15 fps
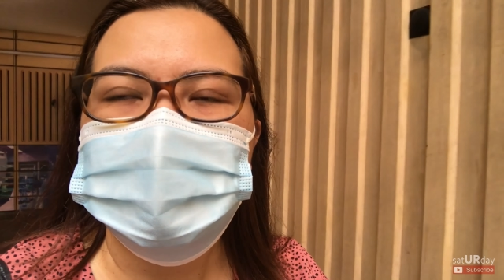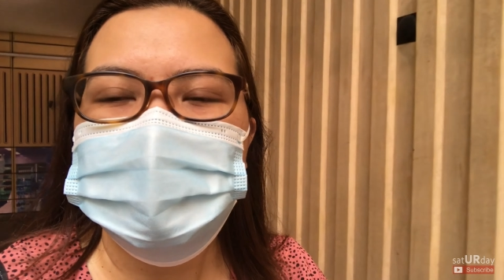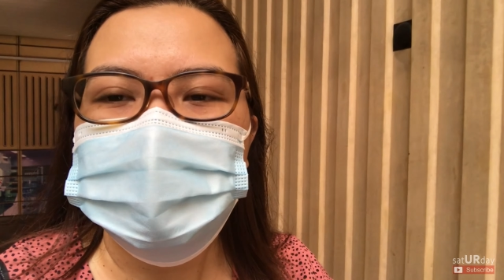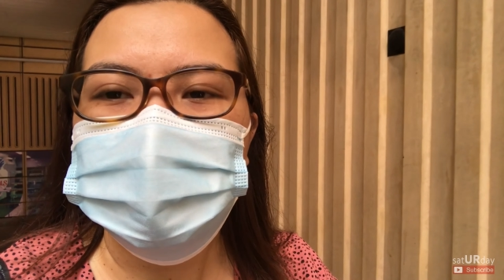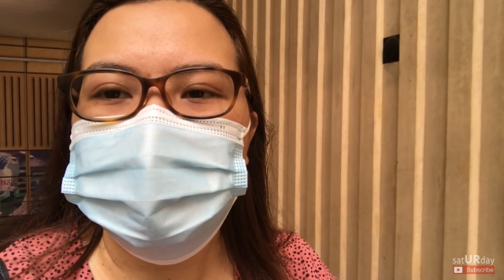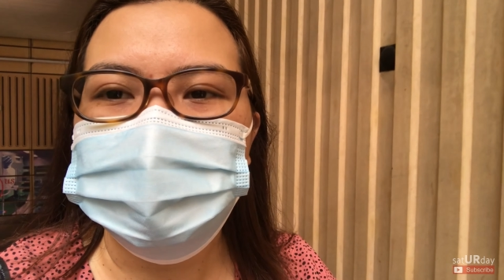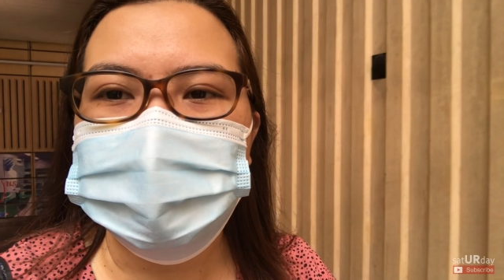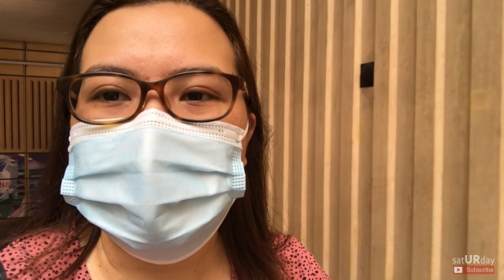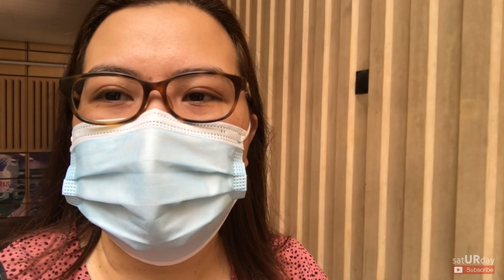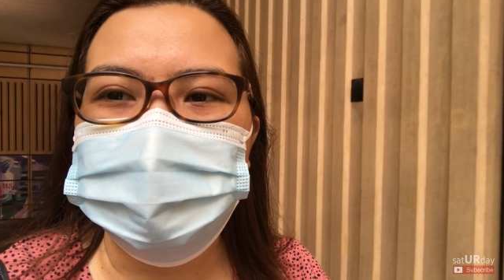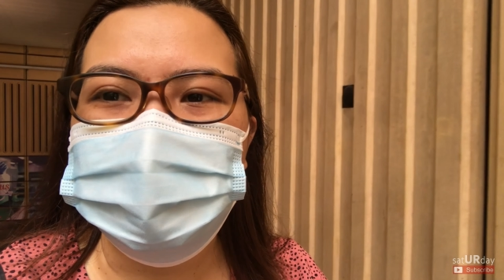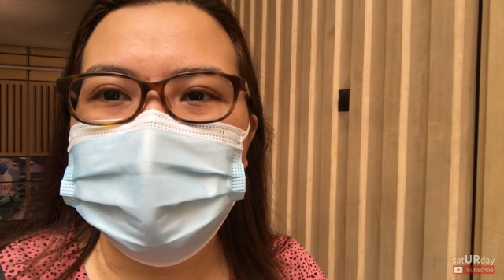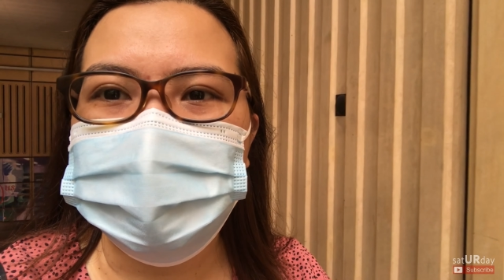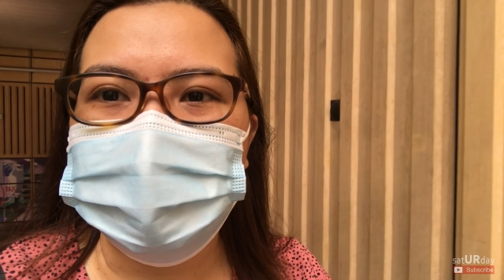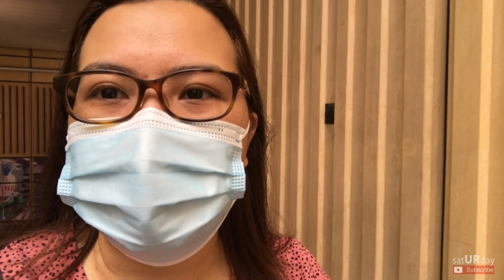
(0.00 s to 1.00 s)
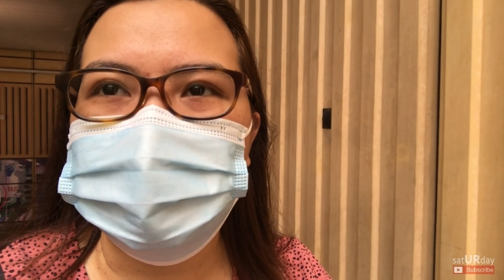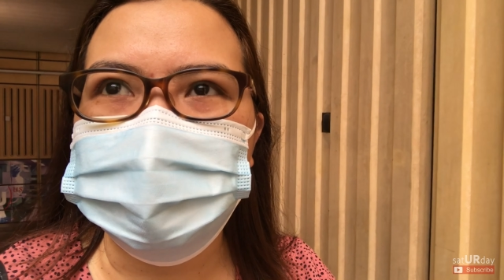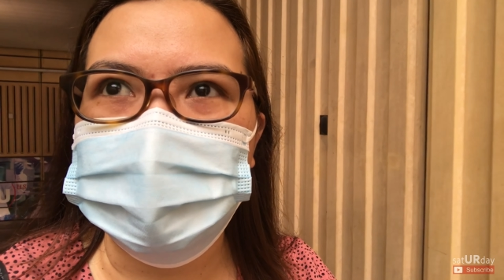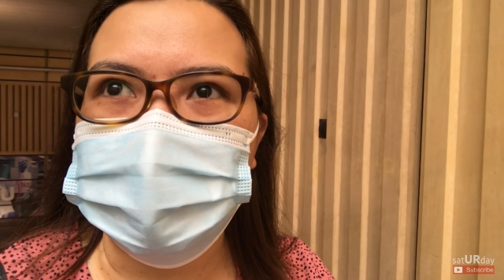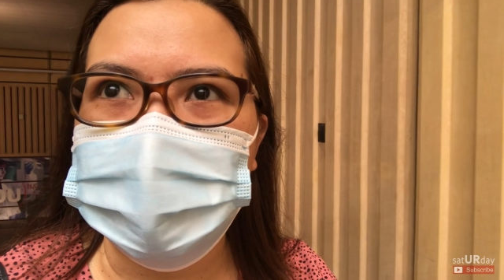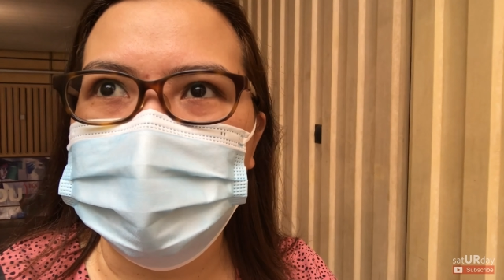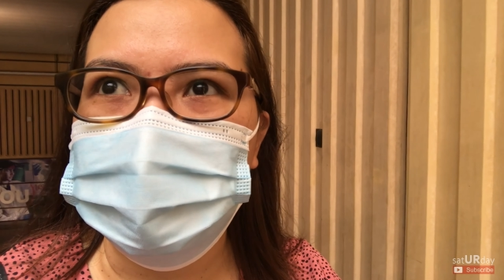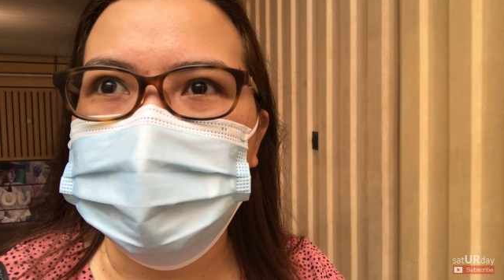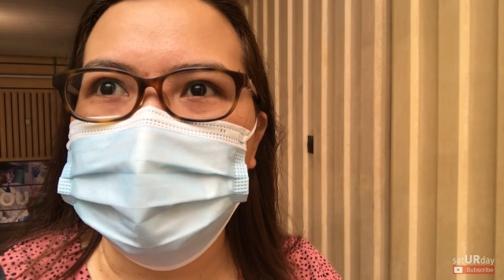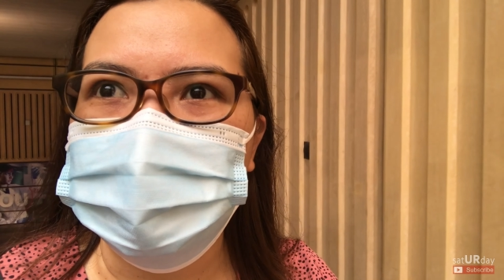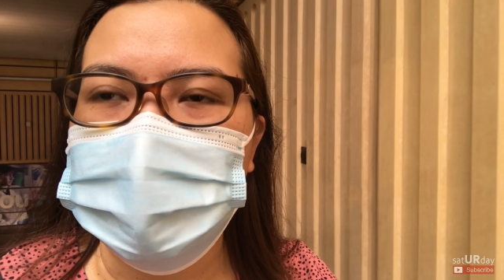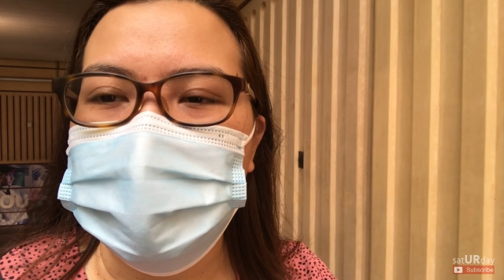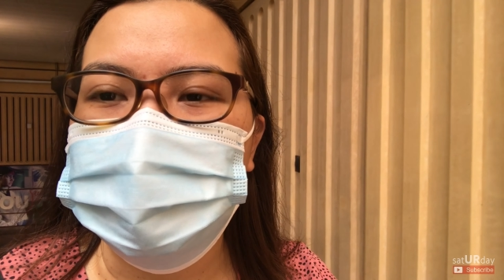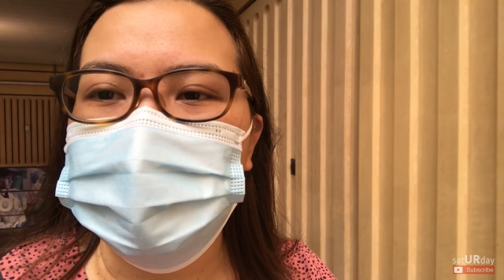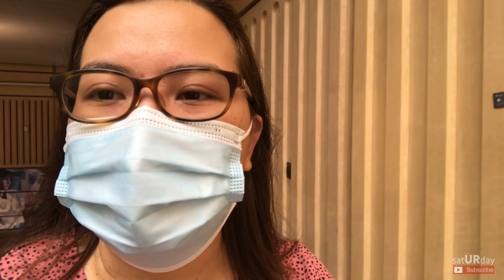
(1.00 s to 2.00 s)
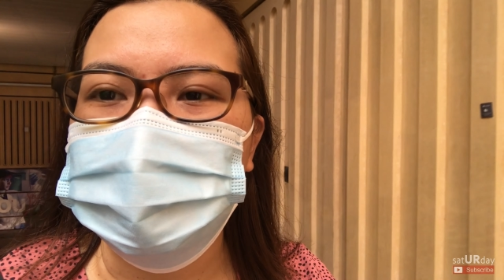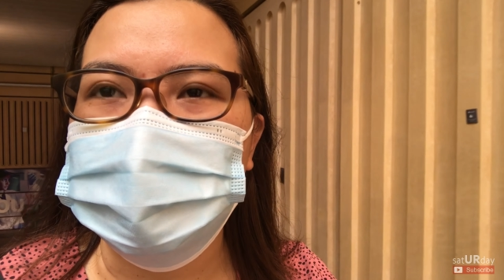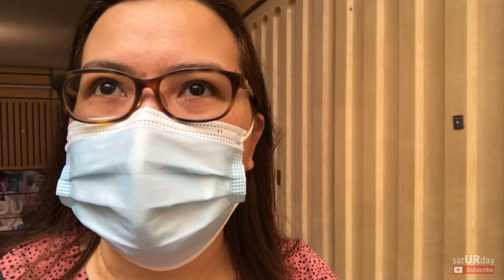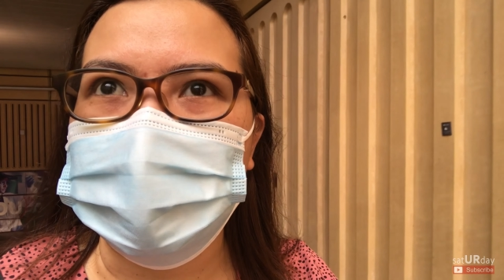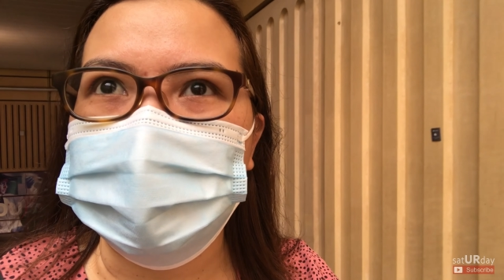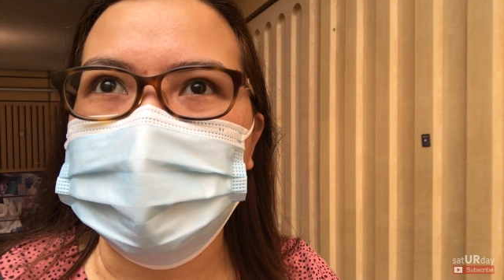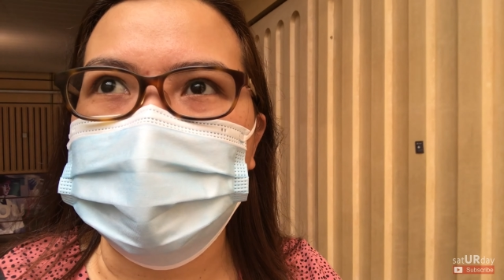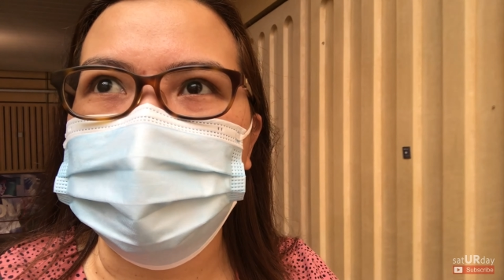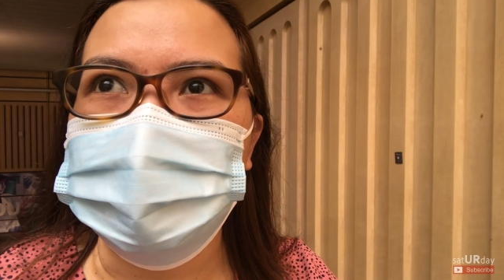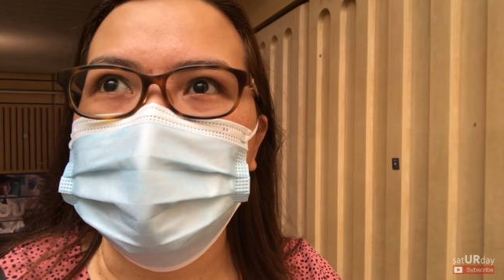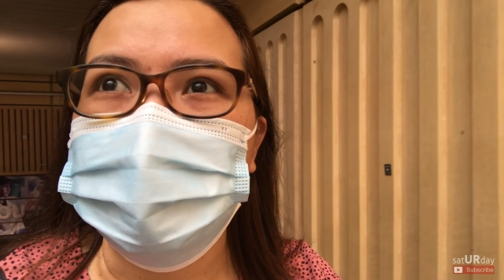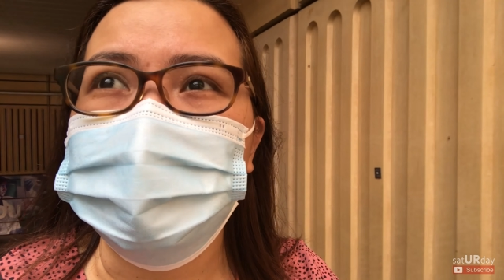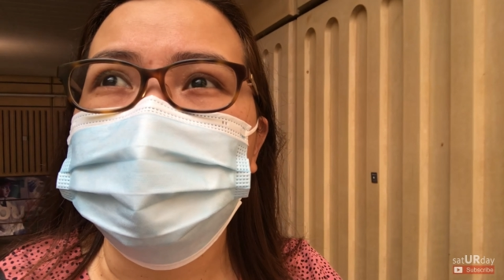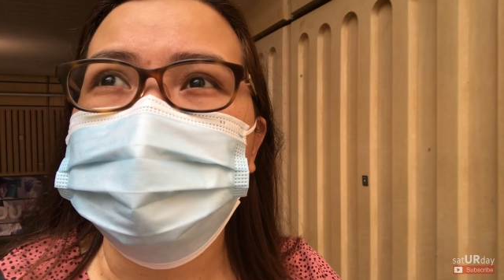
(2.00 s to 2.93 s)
Kumbaga, planado na namin yung mga pupuntahan namin.